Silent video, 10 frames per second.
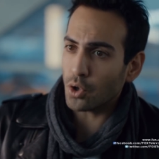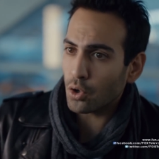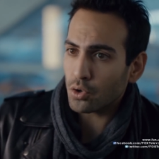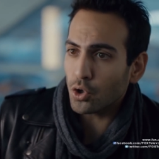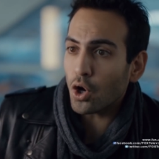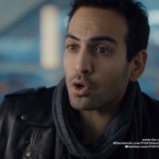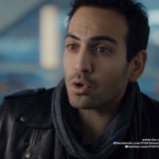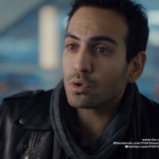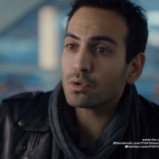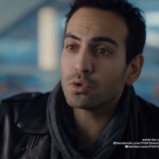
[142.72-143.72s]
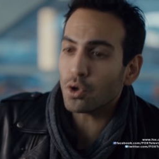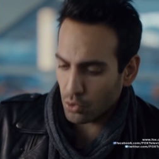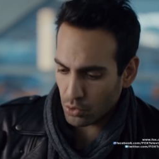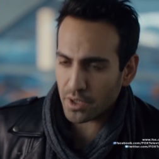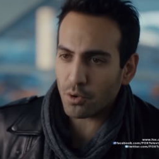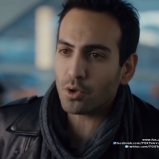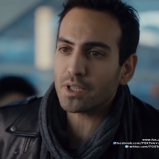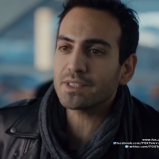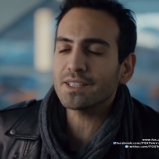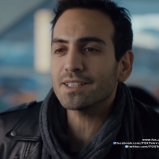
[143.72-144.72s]
yok yok yok öyle
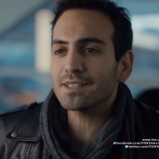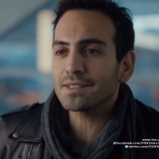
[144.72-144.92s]
öyle değil.